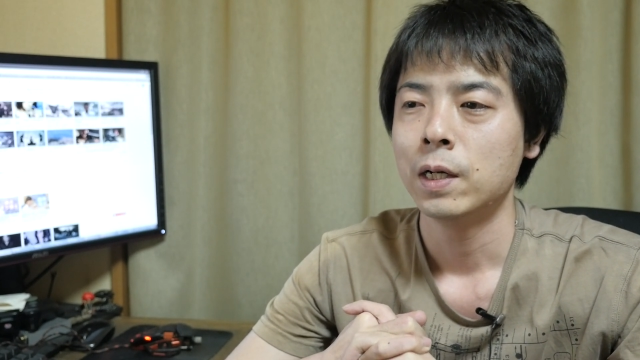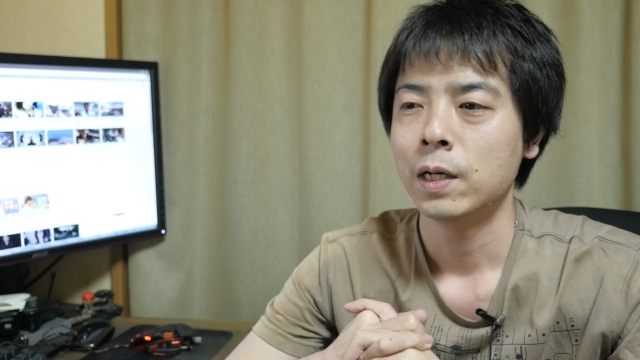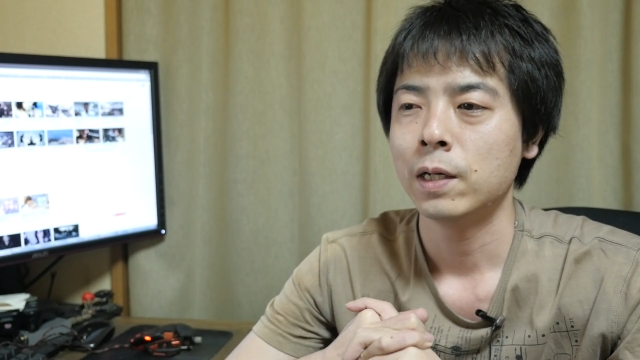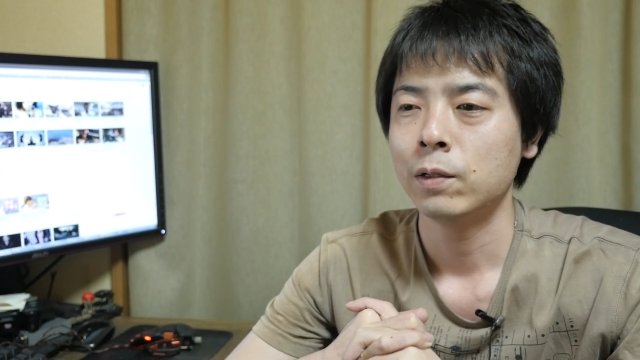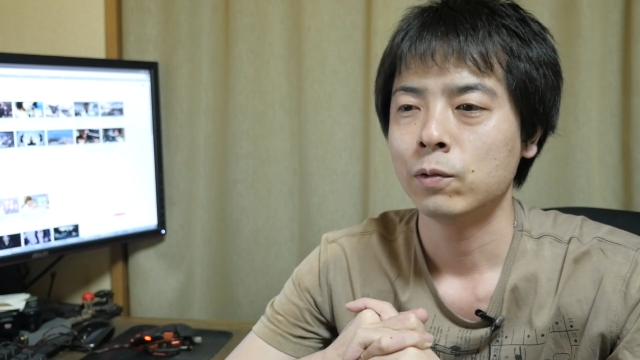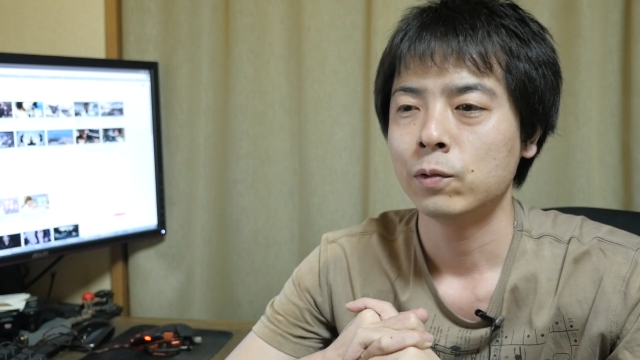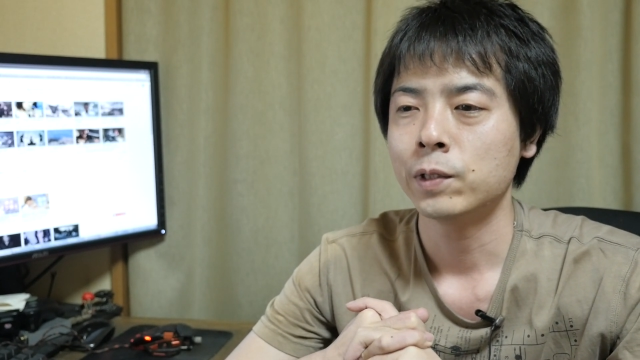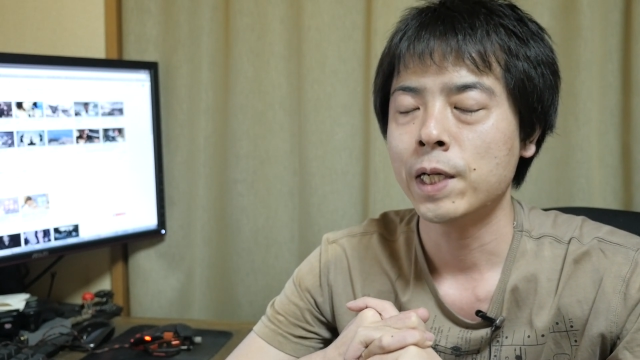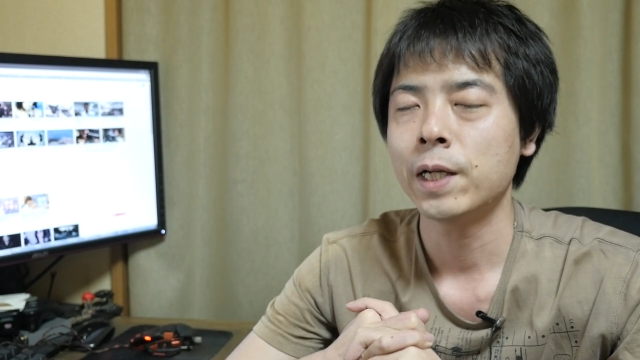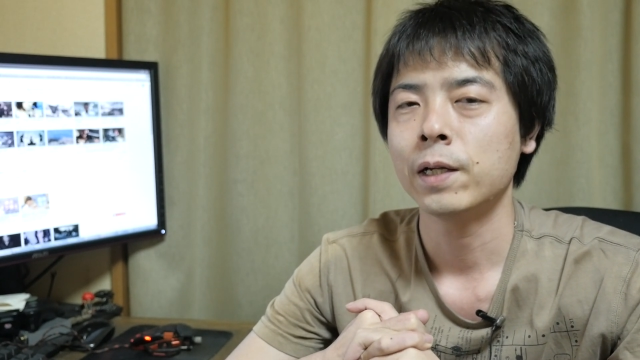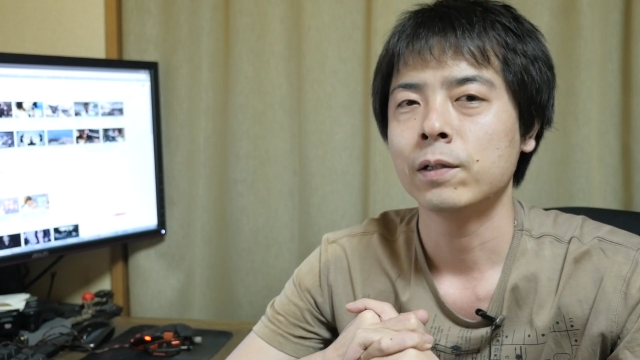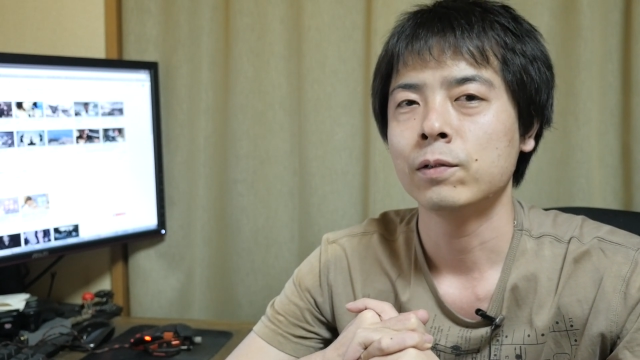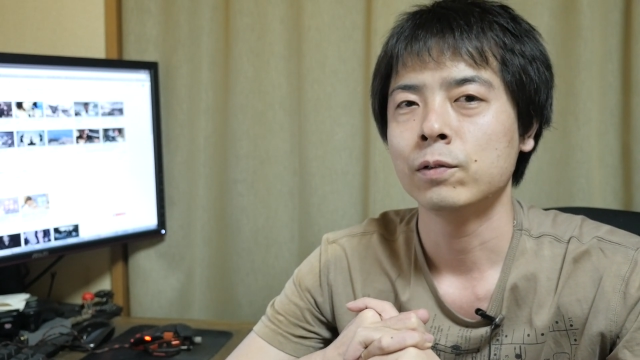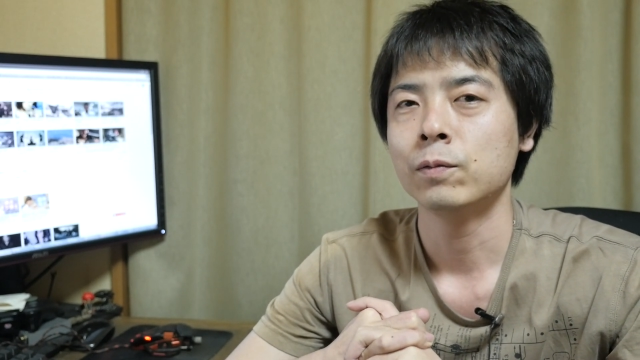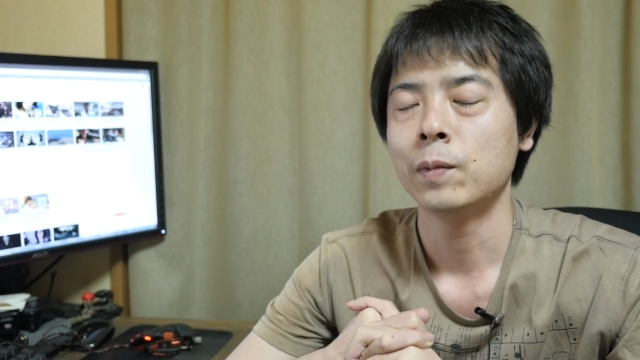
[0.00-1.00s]
あの、先
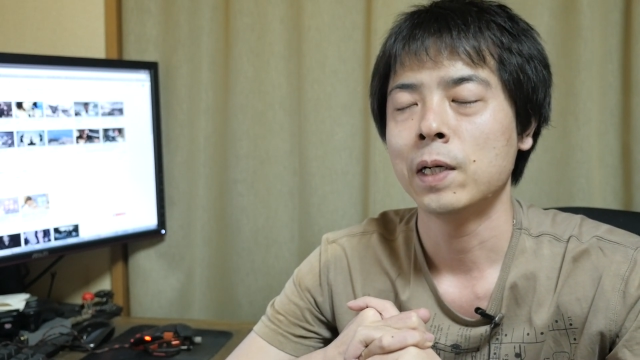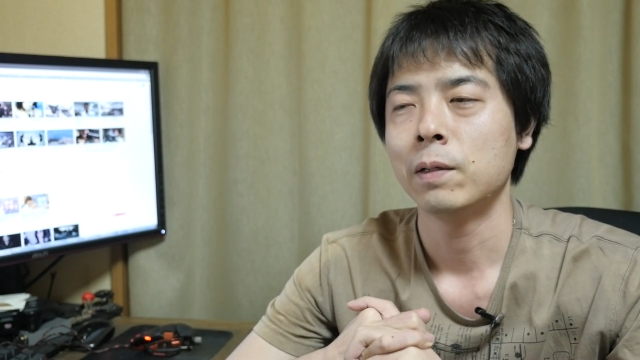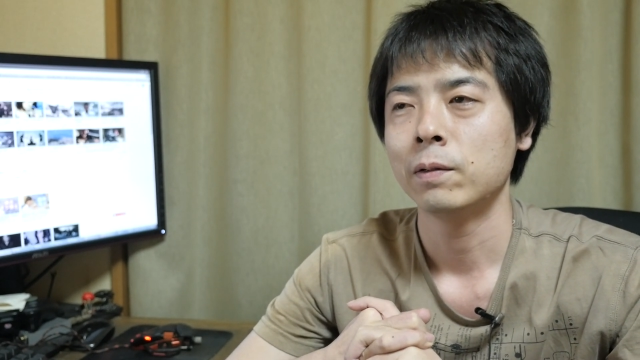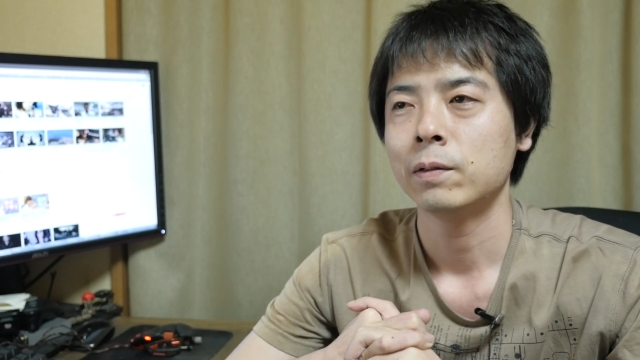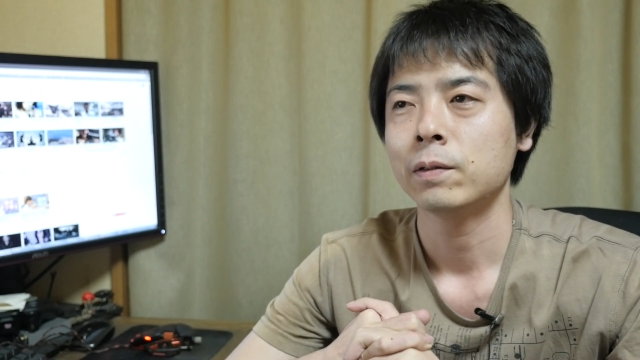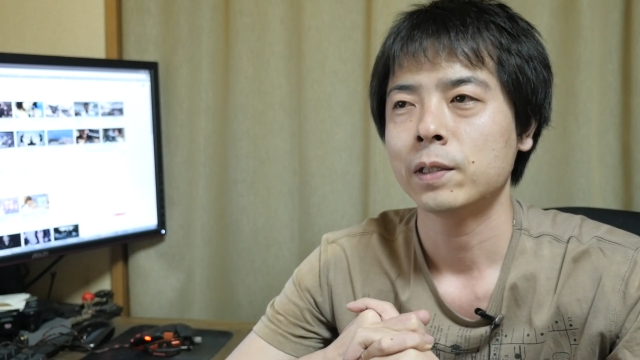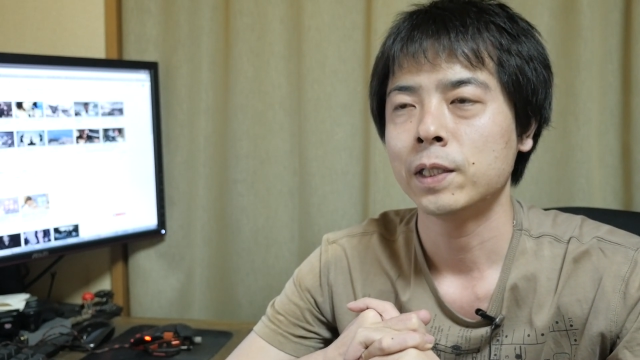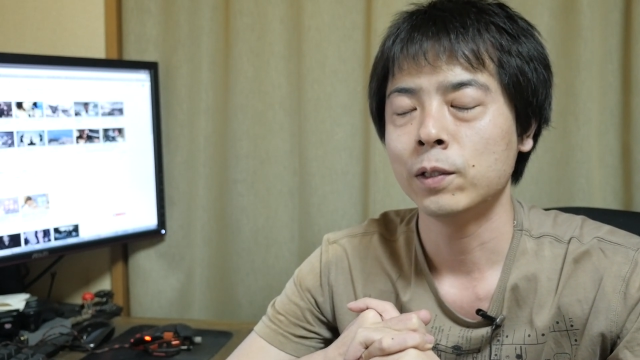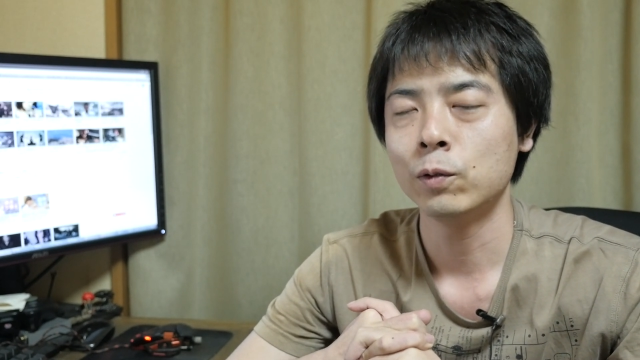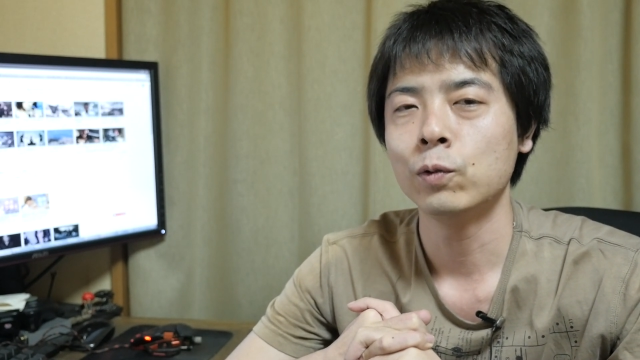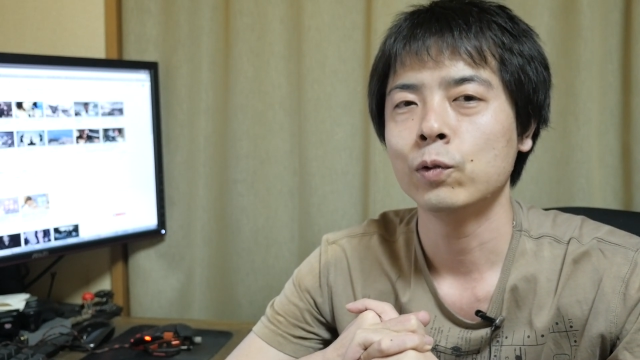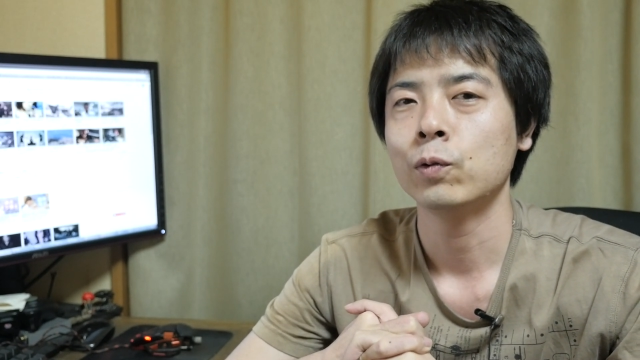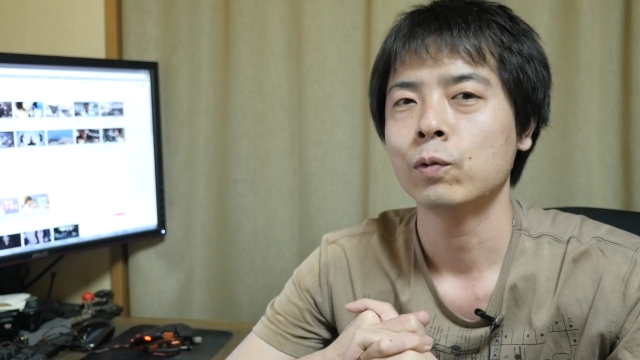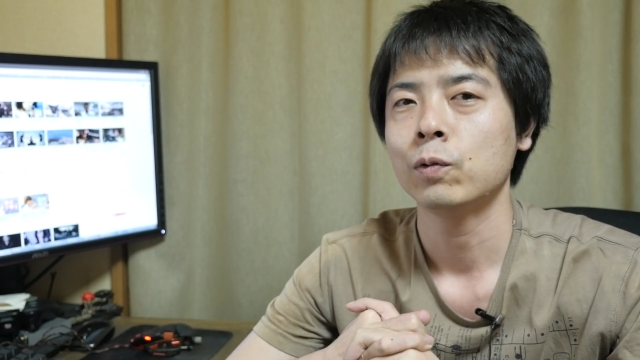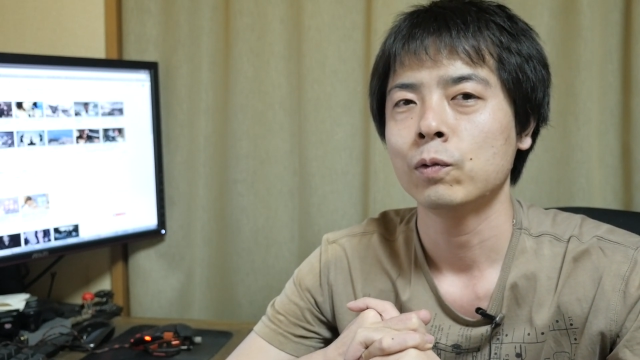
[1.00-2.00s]
月、まあ昨
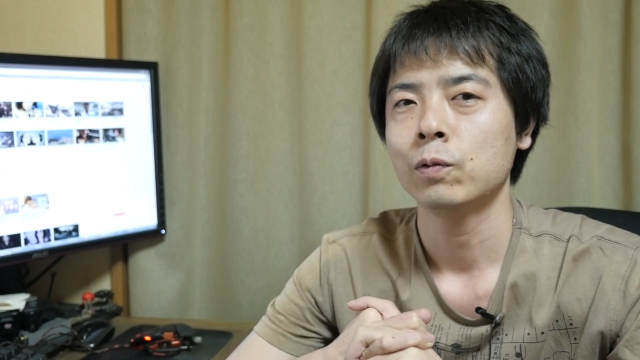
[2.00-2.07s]
日